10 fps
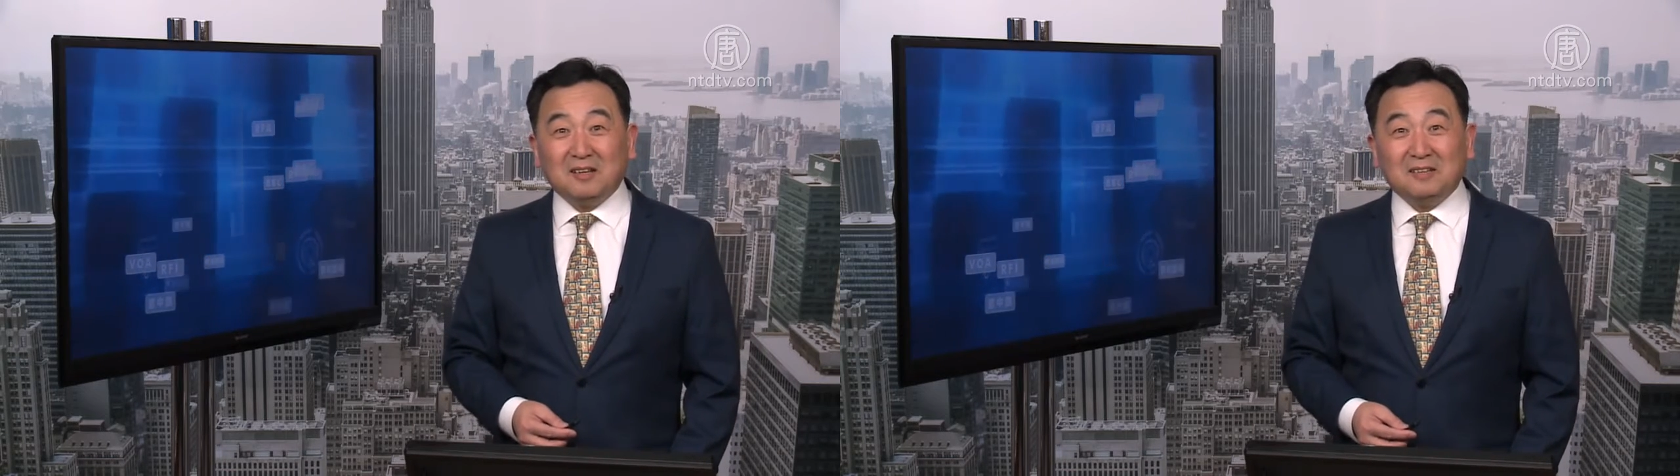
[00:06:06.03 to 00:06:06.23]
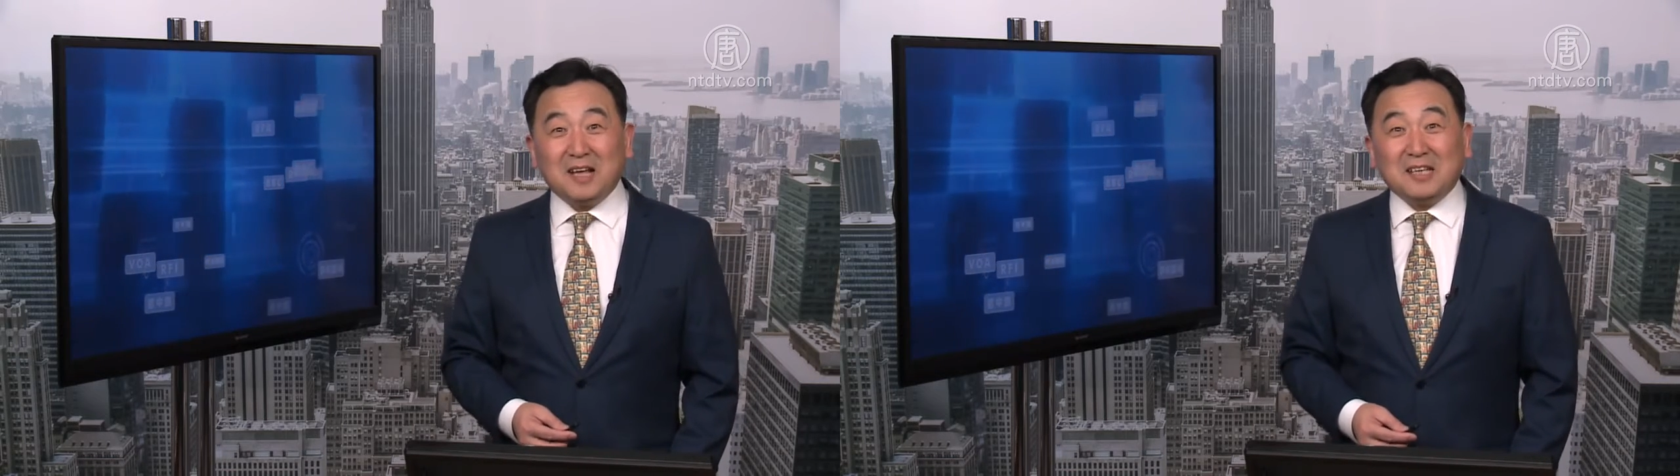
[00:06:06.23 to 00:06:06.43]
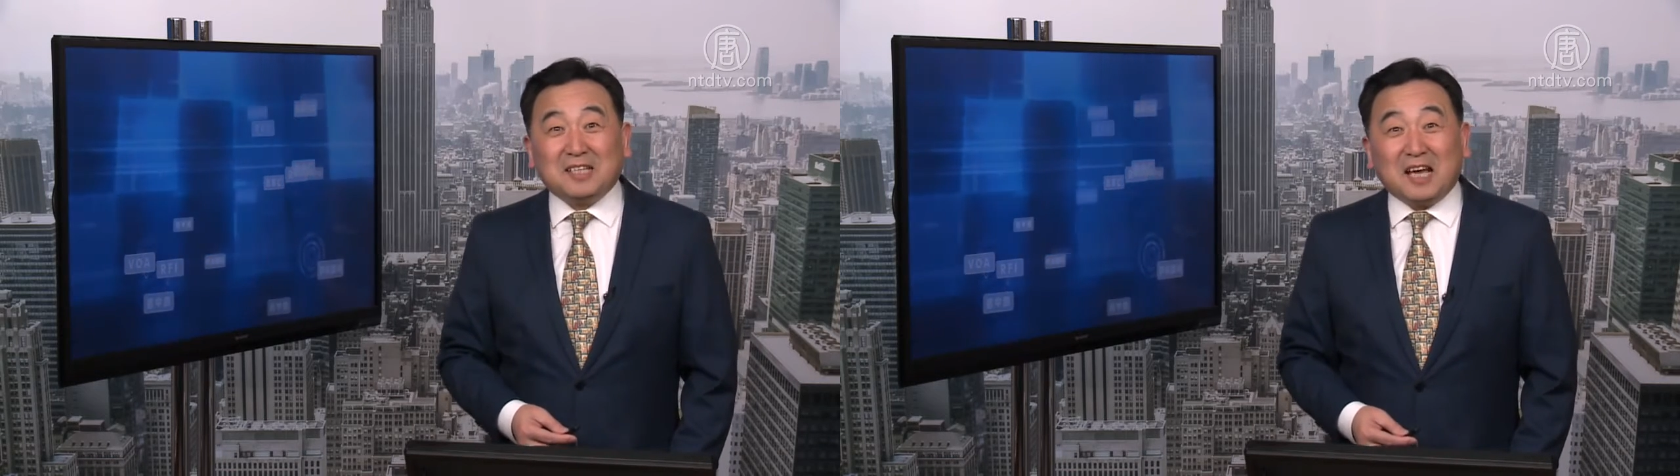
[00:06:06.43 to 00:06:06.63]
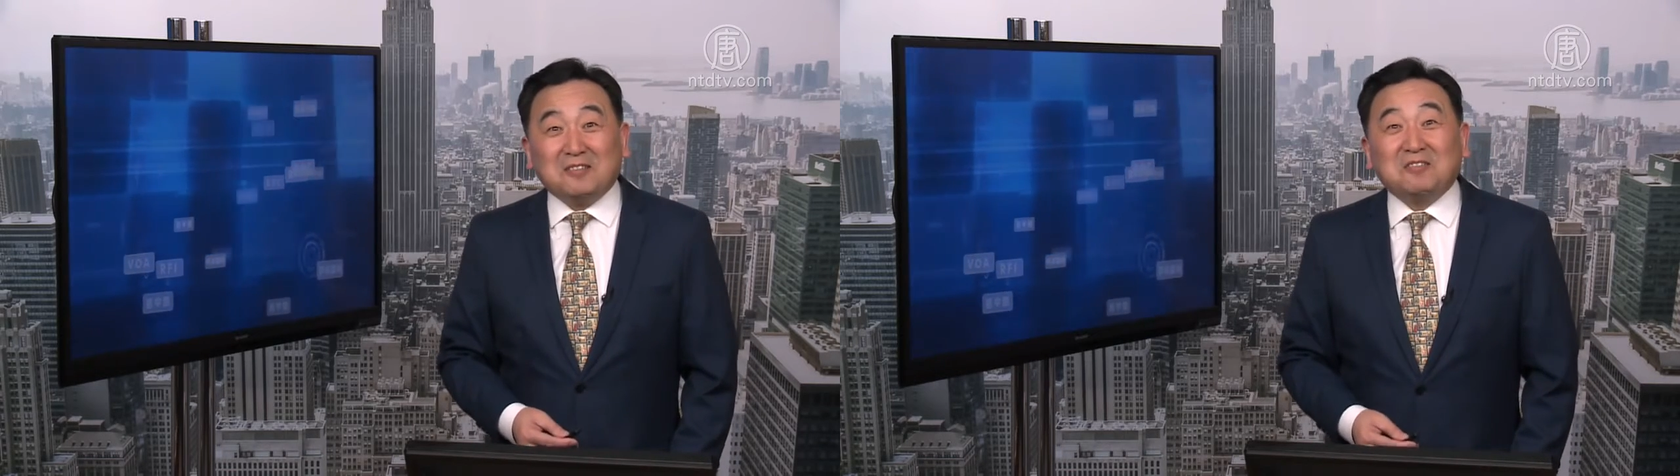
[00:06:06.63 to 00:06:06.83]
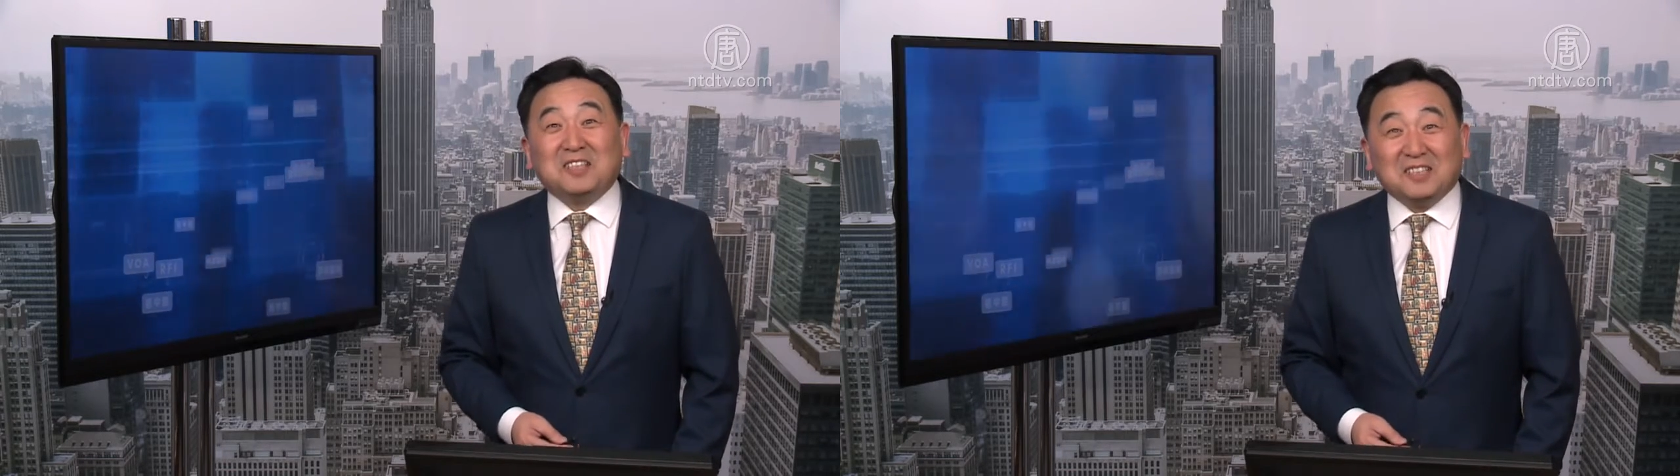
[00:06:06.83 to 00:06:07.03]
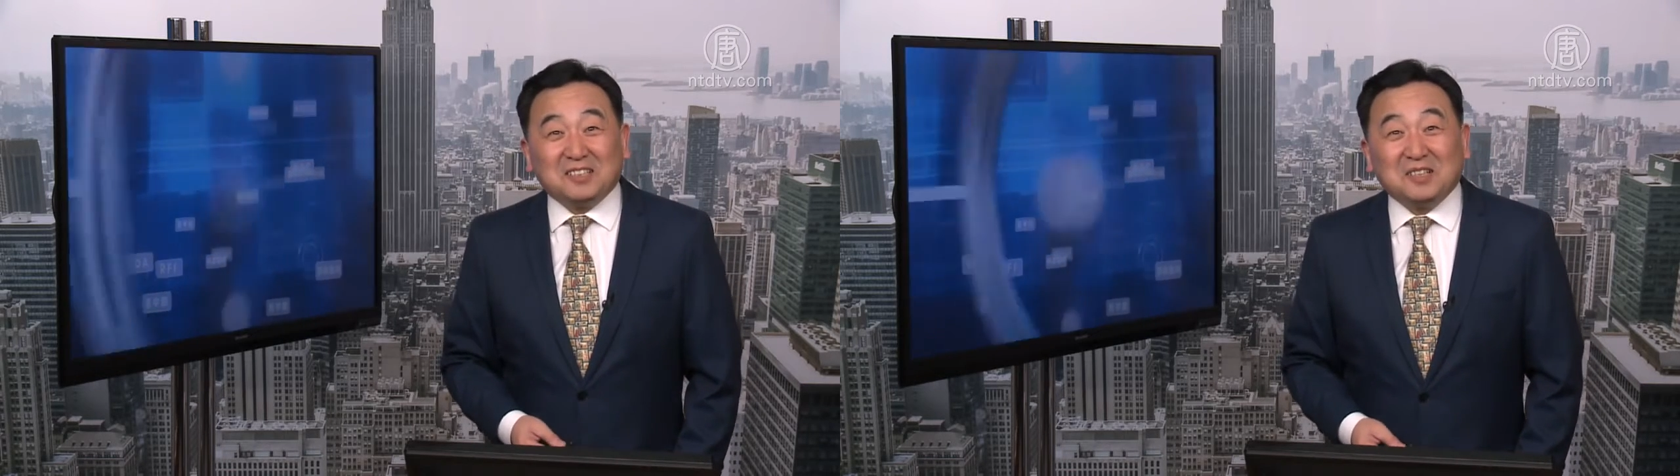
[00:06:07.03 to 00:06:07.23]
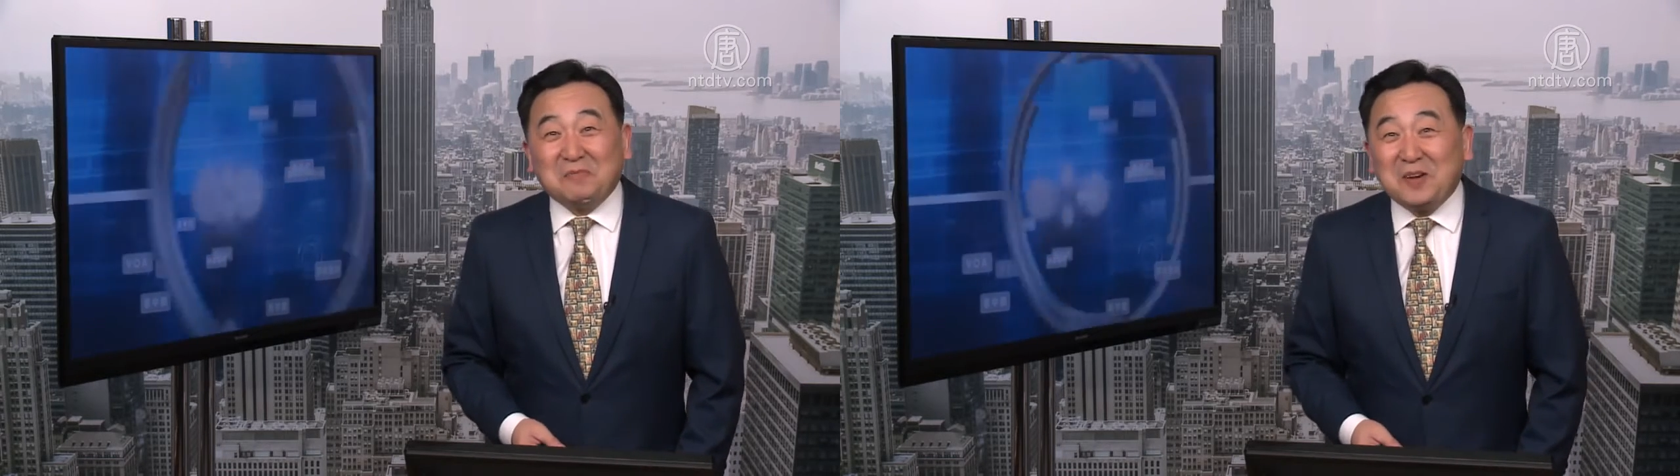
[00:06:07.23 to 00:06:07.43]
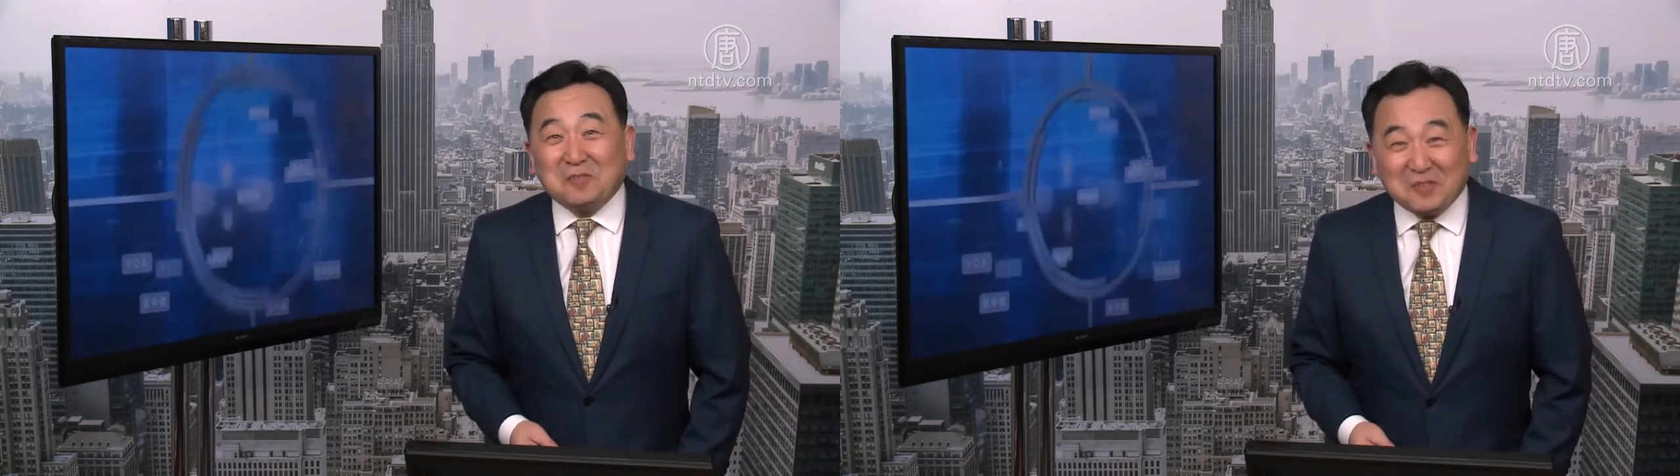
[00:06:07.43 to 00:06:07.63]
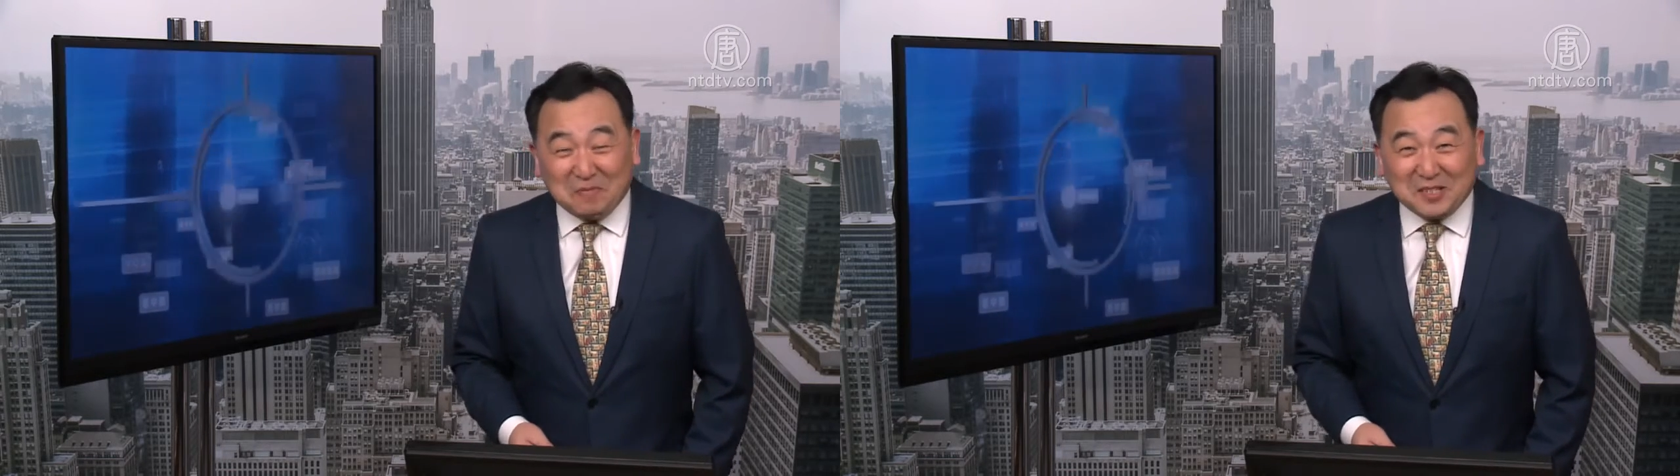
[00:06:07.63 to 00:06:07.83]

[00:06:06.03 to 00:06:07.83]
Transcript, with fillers: 那前头几次没有那么